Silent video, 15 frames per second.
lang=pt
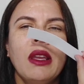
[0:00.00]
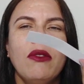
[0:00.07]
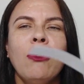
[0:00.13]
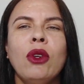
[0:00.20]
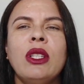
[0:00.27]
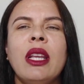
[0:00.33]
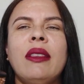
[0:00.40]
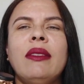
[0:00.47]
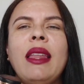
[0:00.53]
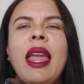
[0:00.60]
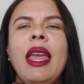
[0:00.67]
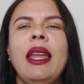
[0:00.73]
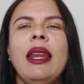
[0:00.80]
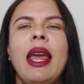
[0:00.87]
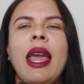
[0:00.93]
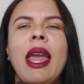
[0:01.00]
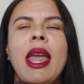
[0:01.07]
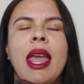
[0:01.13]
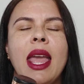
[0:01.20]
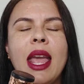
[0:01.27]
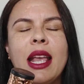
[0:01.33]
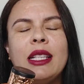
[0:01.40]
Você tem, né,
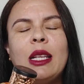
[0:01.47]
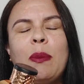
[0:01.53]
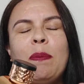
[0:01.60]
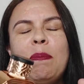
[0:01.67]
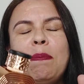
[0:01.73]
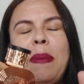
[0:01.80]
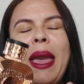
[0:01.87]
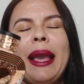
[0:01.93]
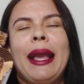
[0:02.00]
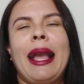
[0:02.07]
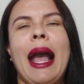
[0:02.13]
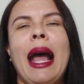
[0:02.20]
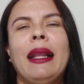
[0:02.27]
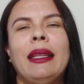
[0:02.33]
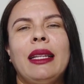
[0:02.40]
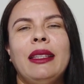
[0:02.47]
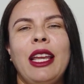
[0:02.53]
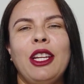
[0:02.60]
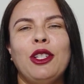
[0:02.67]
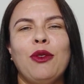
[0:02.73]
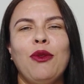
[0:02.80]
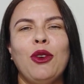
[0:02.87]
essa pegada
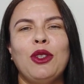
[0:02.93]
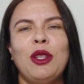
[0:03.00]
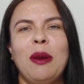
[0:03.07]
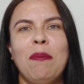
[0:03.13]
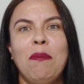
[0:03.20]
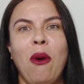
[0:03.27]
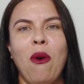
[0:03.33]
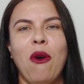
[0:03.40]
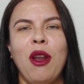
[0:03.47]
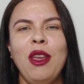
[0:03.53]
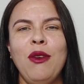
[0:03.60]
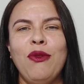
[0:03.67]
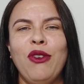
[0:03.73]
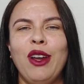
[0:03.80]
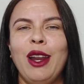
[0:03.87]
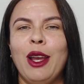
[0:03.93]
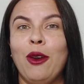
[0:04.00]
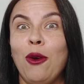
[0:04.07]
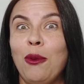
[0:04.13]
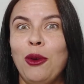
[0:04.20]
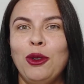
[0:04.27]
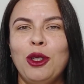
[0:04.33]
desde que você borrifa, né,
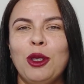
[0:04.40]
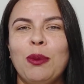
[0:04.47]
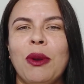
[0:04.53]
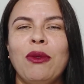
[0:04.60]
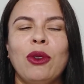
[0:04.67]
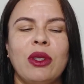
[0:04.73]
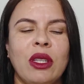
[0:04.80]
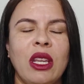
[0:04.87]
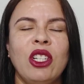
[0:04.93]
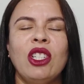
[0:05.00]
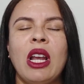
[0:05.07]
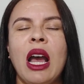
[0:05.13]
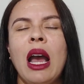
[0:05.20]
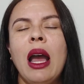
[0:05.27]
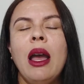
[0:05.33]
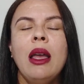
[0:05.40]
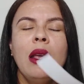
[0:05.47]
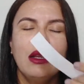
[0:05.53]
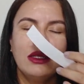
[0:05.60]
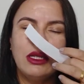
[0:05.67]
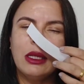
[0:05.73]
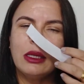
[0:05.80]
como eu disse para vocês já,
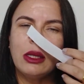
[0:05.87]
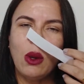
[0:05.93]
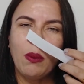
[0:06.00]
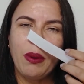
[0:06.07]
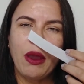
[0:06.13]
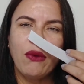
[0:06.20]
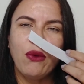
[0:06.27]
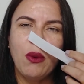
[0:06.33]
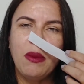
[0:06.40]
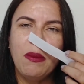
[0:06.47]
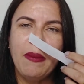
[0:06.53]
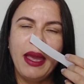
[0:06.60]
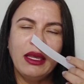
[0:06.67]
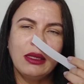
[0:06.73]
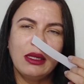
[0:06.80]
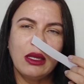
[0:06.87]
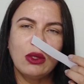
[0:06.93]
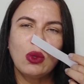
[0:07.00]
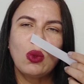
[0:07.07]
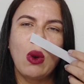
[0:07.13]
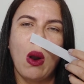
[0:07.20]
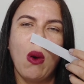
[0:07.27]
de ser um perfume bem
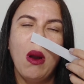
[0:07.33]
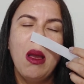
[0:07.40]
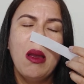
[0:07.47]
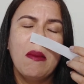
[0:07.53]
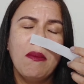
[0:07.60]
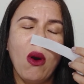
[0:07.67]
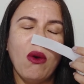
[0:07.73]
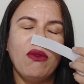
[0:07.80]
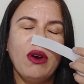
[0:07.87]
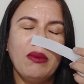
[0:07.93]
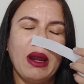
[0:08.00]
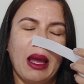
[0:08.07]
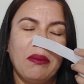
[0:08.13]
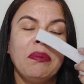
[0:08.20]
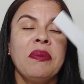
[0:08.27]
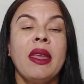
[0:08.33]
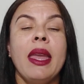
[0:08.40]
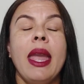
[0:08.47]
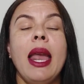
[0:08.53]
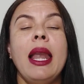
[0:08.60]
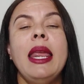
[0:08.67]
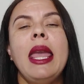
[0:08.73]
sensual. Bom, vamos lá.
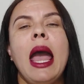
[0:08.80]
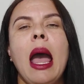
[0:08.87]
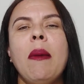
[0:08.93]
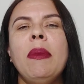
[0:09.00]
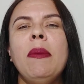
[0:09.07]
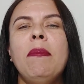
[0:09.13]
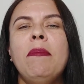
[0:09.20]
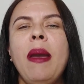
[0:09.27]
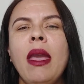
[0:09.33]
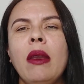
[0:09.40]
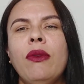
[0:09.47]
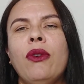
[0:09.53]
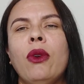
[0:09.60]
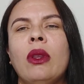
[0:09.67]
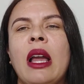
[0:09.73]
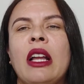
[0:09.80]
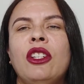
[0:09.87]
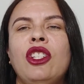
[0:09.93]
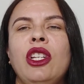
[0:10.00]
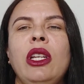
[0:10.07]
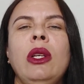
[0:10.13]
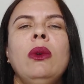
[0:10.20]
Ele abre bem
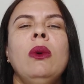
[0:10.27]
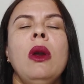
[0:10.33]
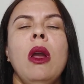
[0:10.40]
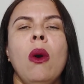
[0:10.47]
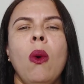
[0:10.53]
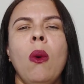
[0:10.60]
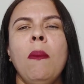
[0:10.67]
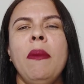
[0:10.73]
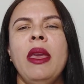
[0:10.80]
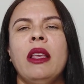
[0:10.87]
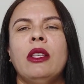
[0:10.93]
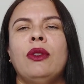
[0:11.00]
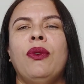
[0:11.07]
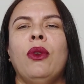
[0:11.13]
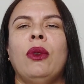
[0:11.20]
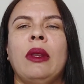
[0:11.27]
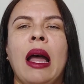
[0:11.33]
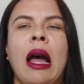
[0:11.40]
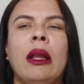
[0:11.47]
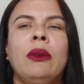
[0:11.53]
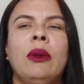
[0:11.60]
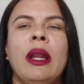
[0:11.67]
frutadinho, um mix
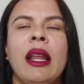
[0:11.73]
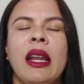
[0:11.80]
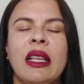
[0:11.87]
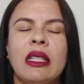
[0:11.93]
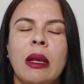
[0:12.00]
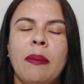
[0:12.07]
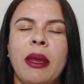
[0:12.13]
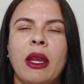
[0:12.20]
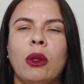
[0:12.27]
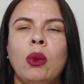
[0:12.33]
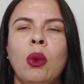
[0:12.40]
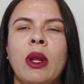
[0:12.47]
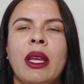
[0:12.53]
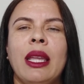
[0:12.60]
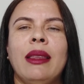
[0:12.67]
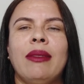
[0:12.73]
frutado, né, nessa abertura que